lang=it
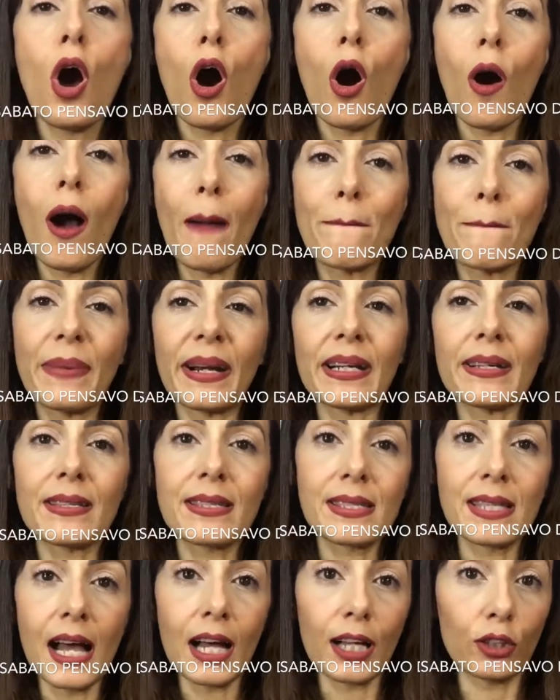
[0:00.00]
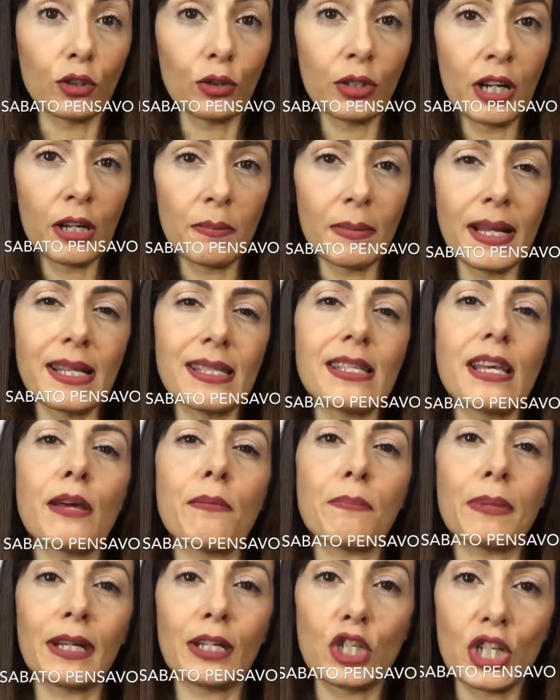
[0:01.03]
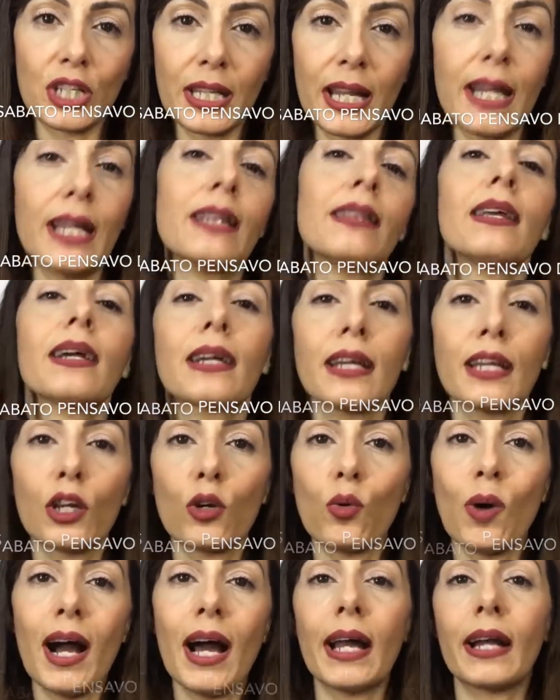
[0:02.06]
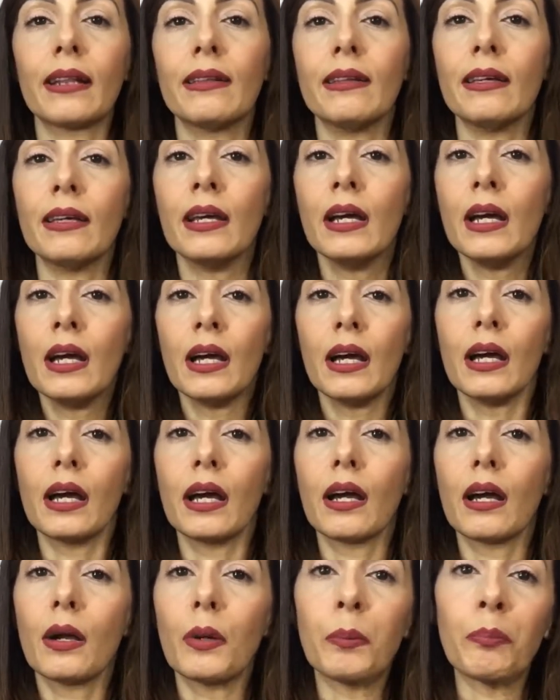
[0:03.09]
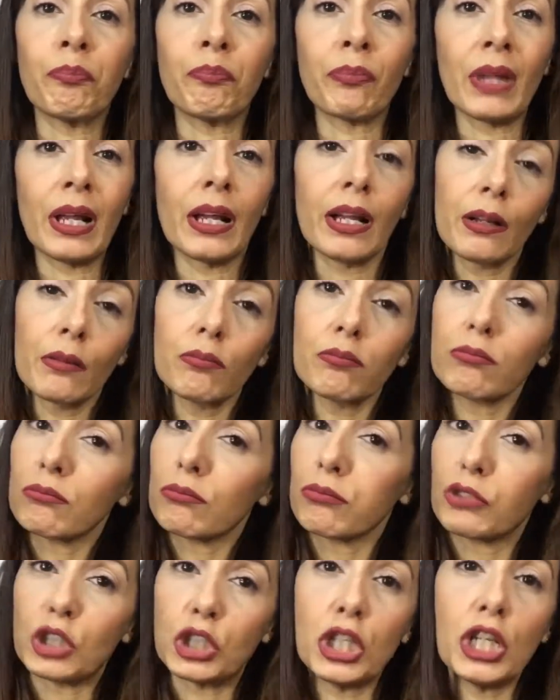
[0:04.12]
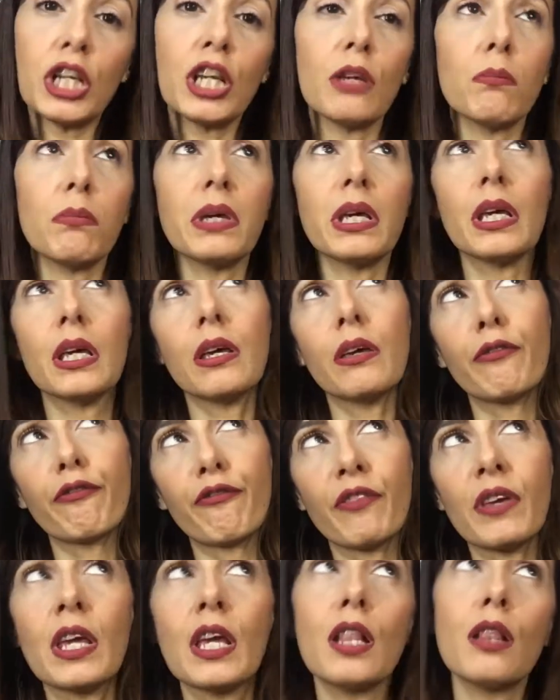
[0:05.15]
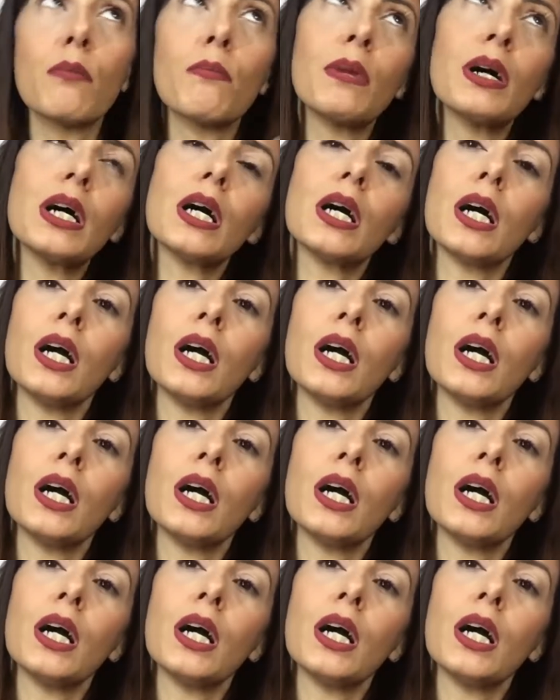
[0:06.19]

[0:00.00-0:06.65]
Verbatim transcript: ho apprezzato nel mese precedente che riguardi um, cibi, film,